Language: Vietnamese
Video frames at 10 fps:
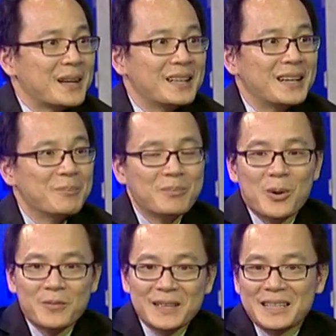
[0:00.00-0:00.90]
hay là
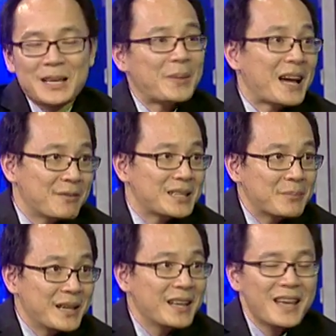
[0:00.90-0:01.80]
1% hay
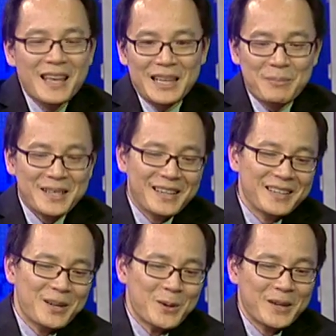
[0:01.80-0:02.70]
2% gì thì bệnh
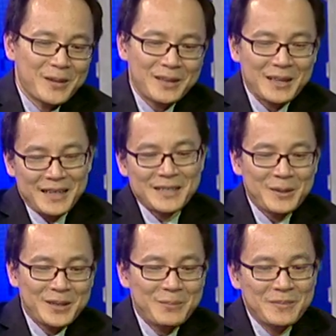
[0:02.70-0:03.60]
nhân vô kêu tại
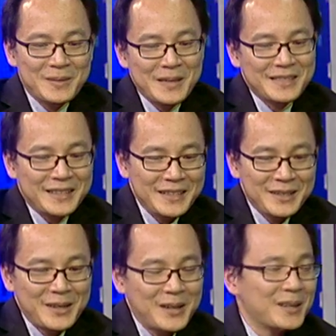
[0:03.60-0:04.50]
sao cái bác
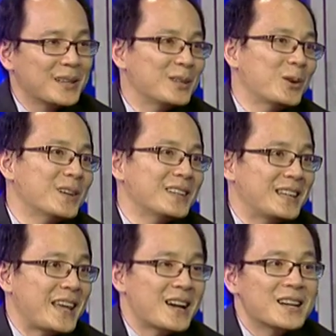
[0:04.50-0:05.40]
sĩ cho cái thuốc
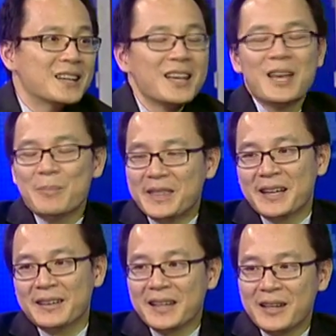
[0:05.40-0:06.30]
là nhẹ hơn mà
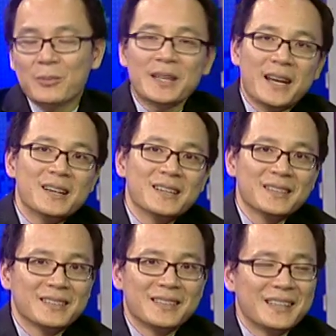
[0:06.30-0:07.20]
thiệt ra nó không có nhẹ
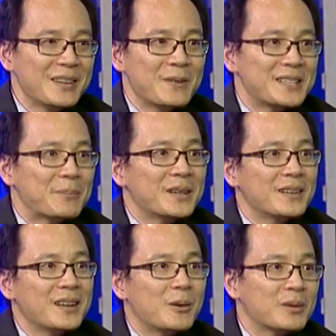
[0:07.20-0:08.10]
hơn thì cái phần trăm
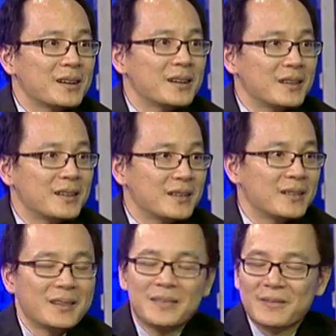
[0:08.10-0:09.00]
đó nó không có
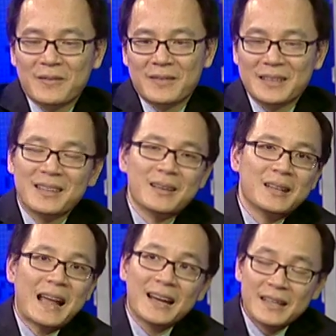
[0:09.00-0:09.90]
ờ,
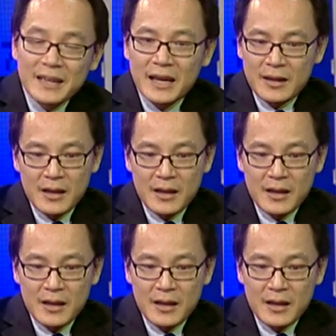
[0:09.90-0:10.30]
nặng hay nhẹ